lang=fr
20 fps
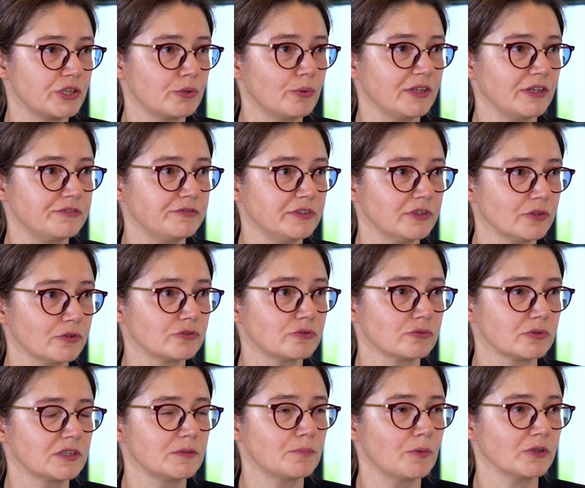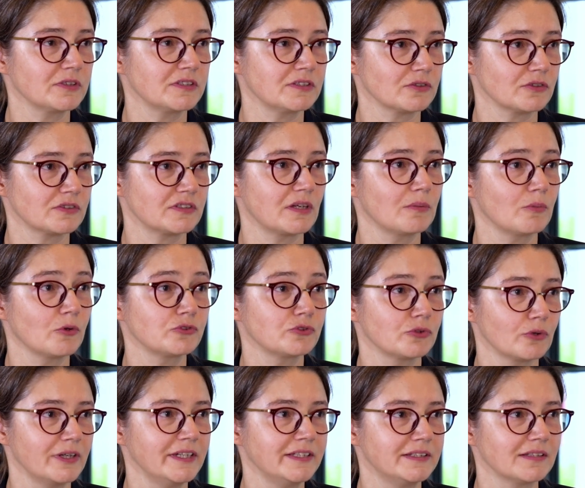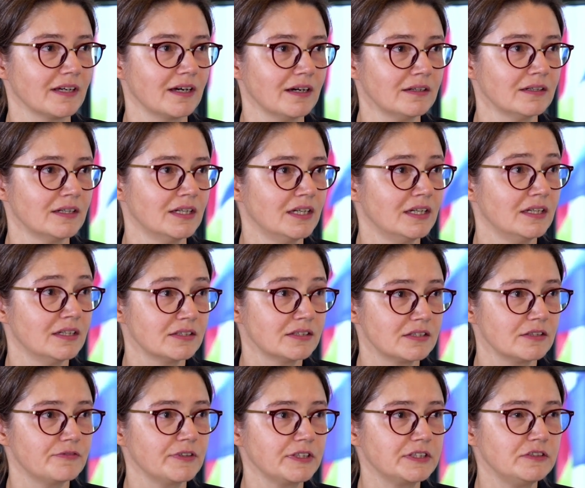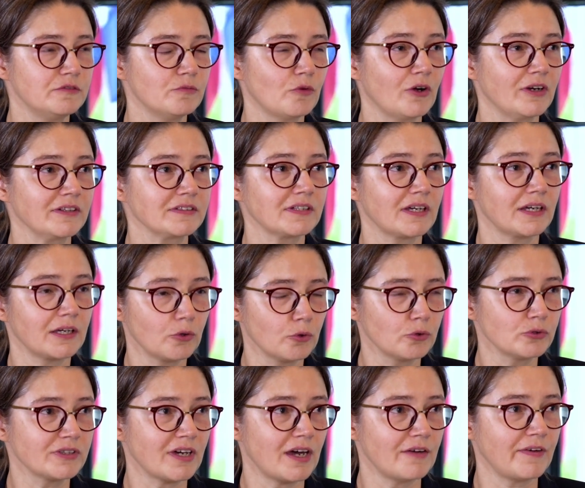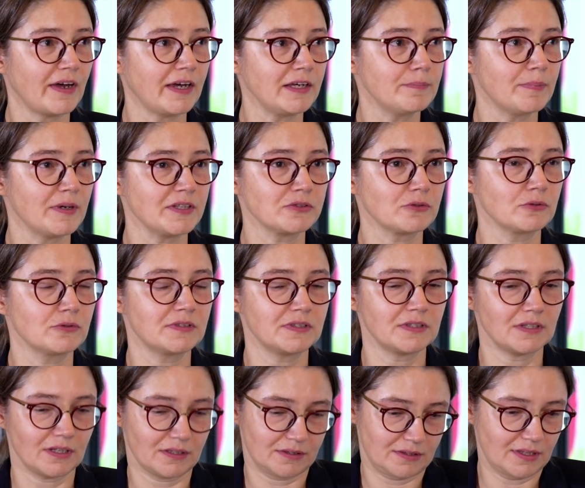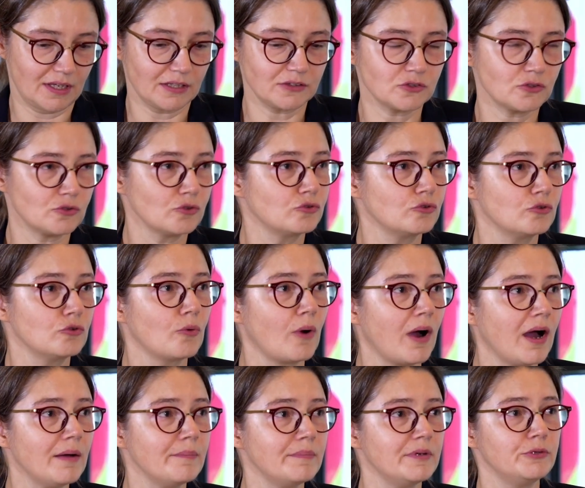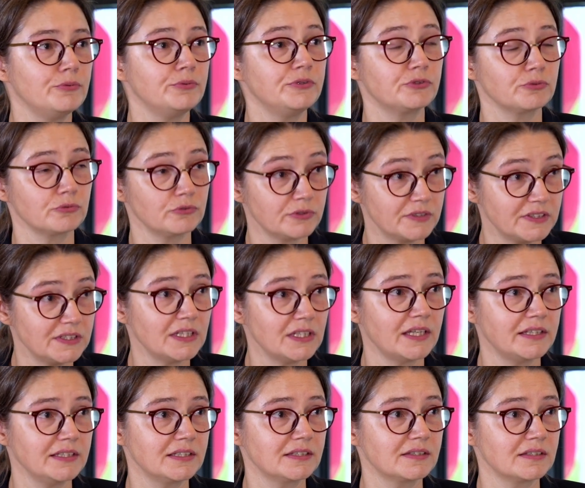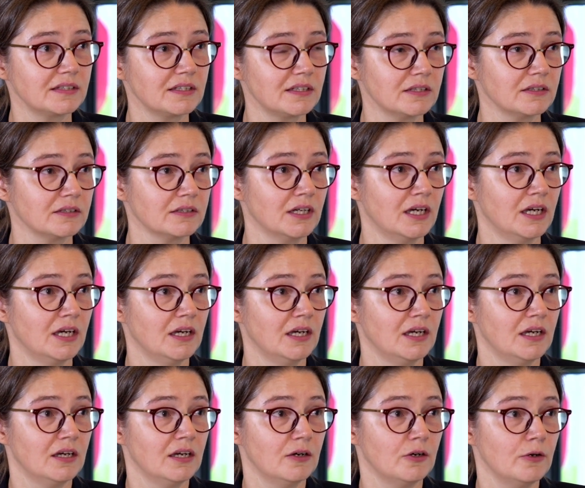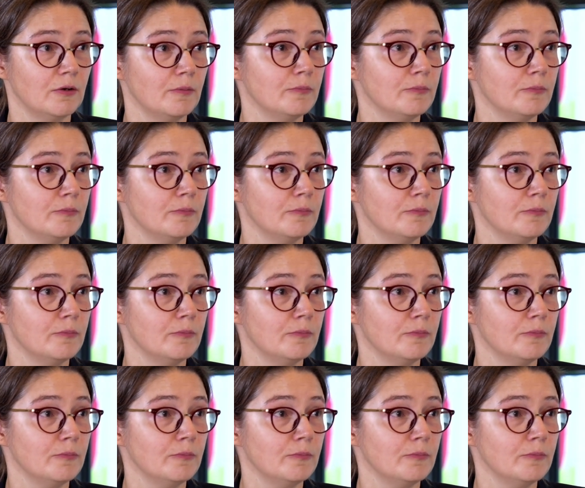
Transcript: de loi de finances, donc qui porte essentiellement sur l'État. C'est effectivement un très gros travail parce que c'est un texte de loi, mais lui sont aussi annexés euh, euh,